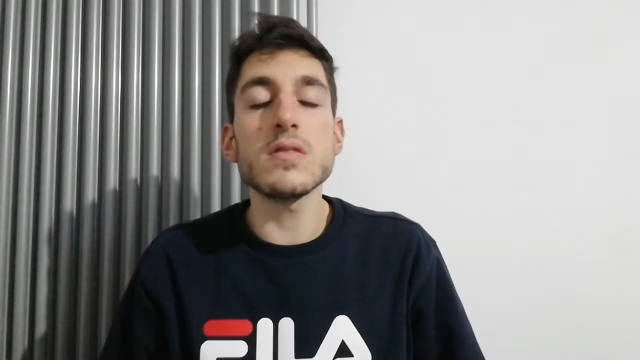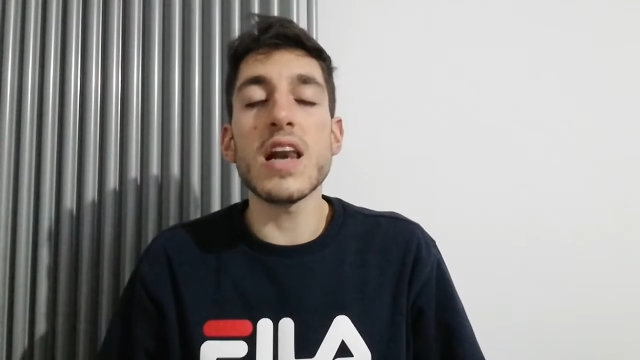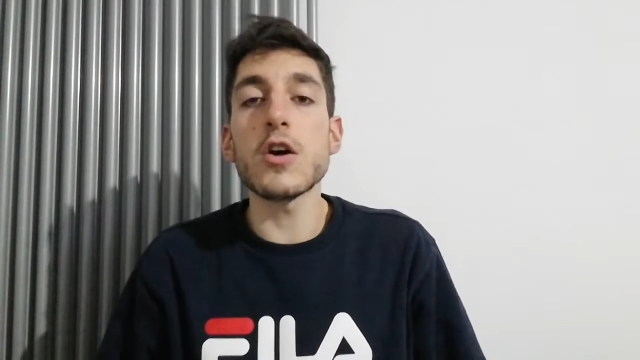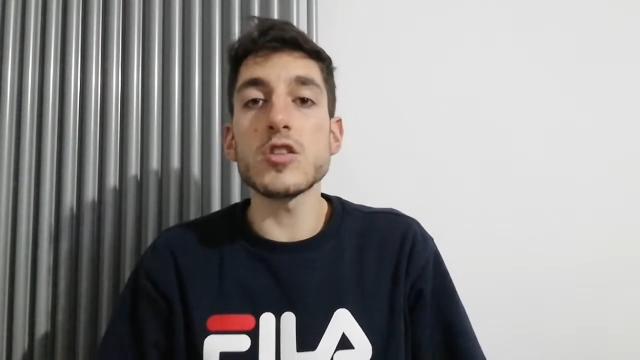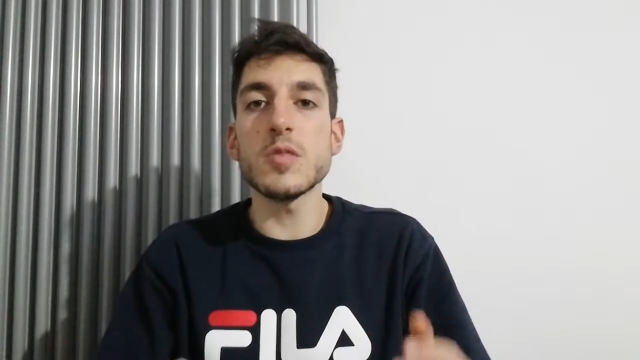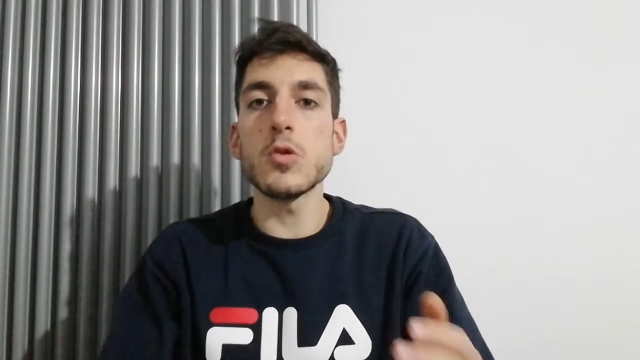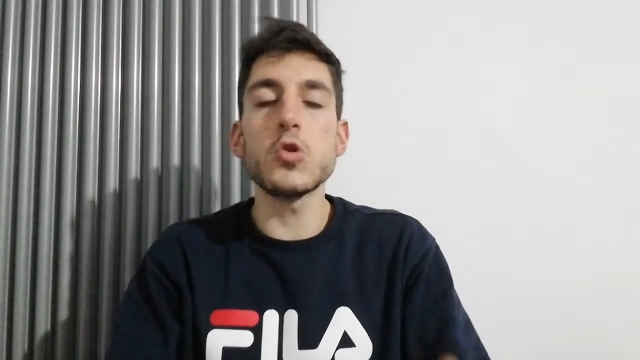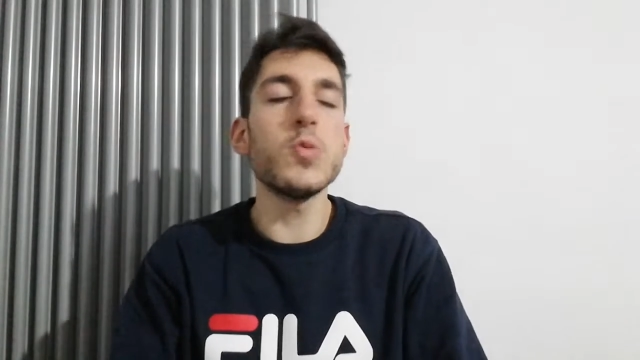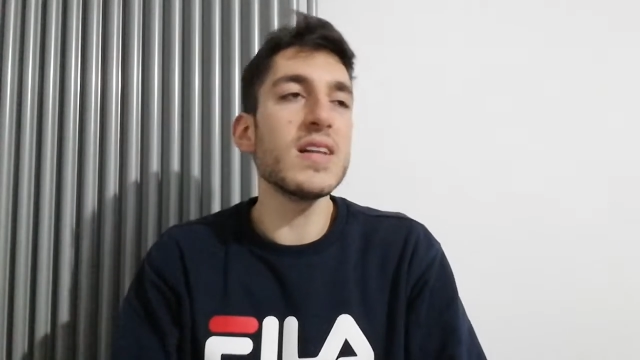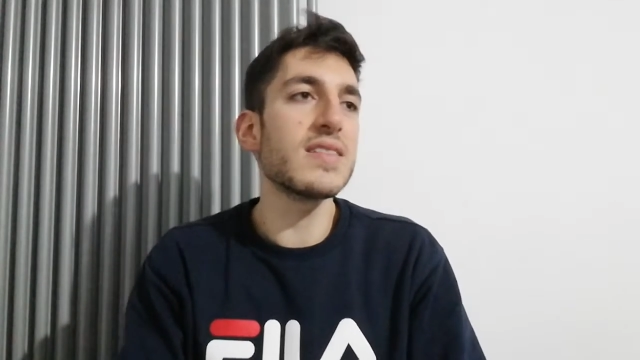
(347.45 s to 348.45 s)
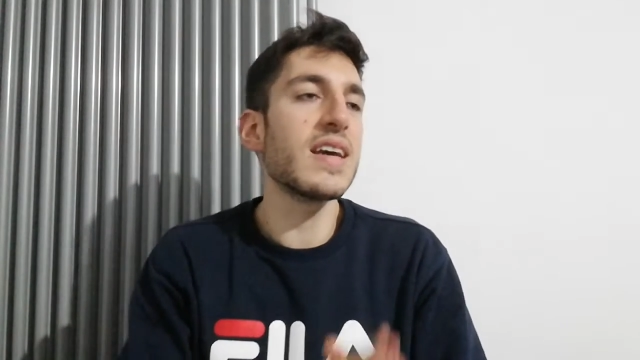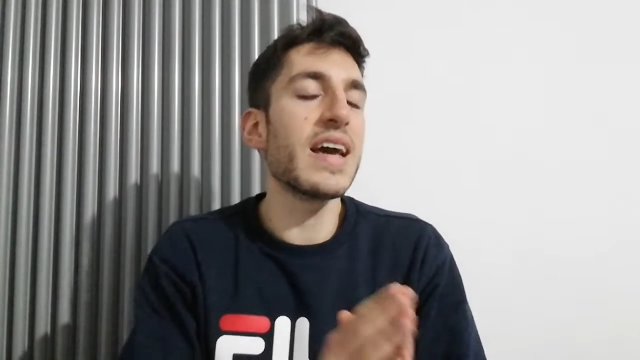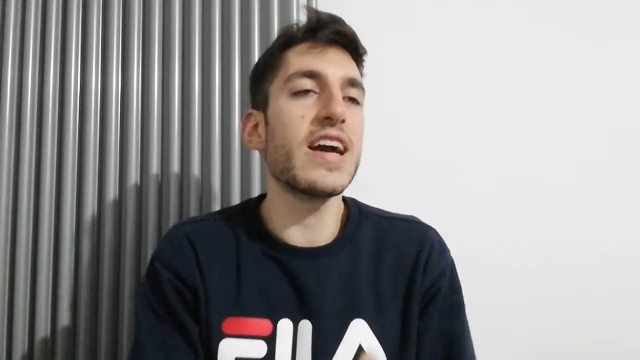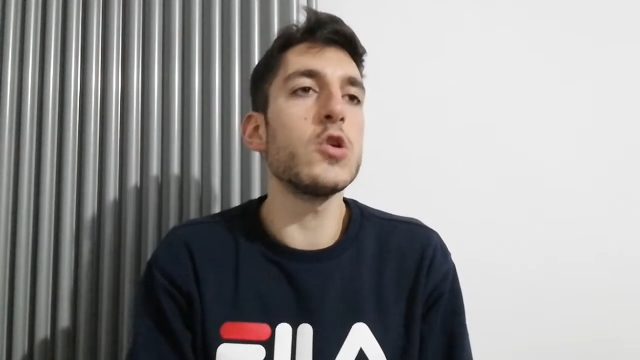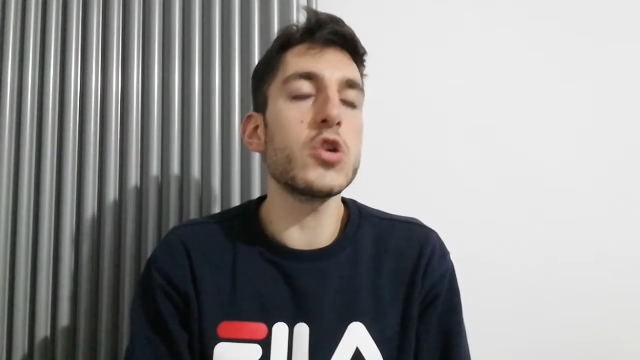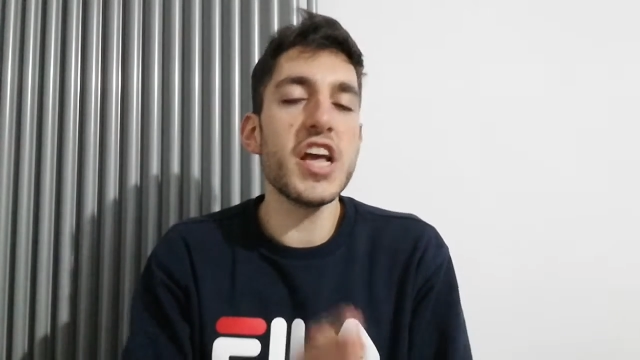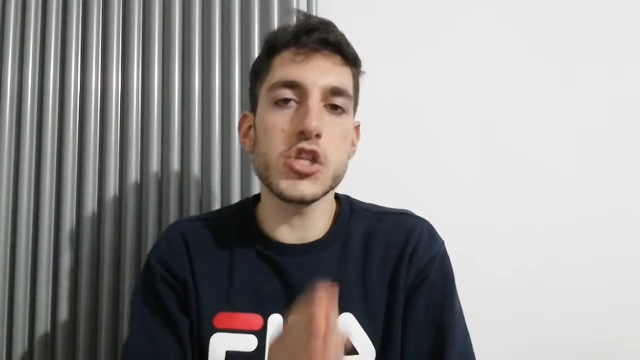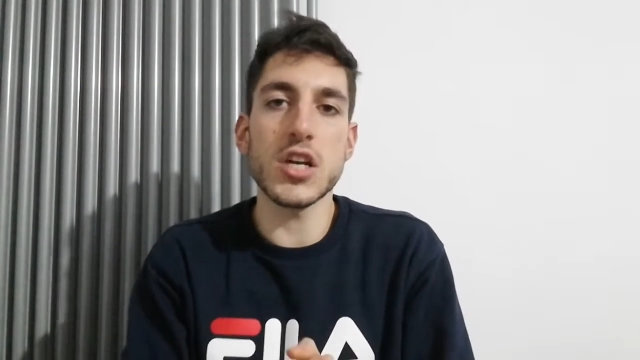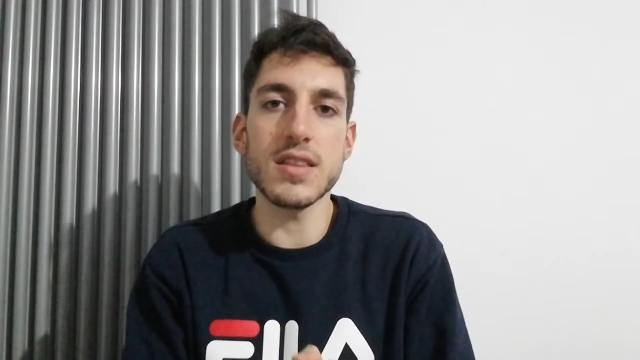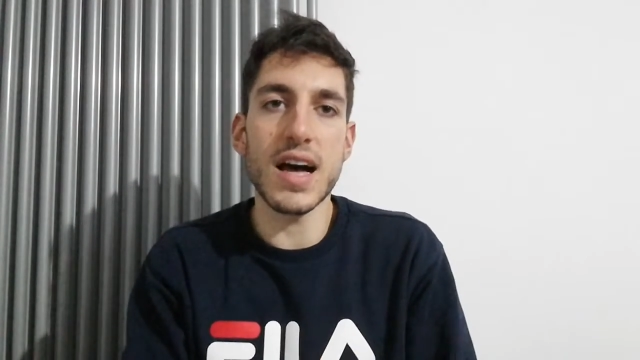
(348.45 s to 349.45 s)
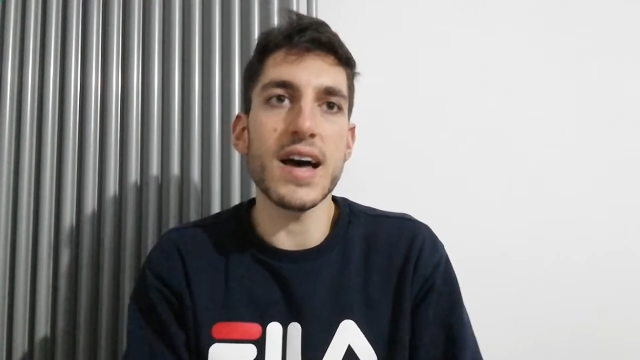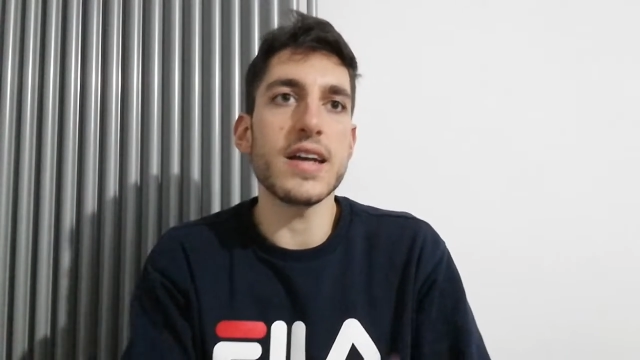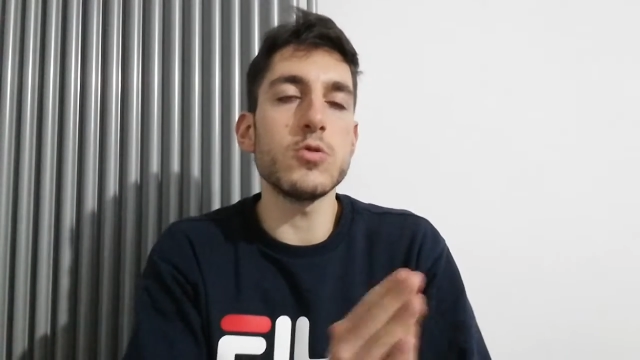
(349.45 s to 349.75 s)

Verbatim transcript: la cosa preoccupante è che non riesce a dare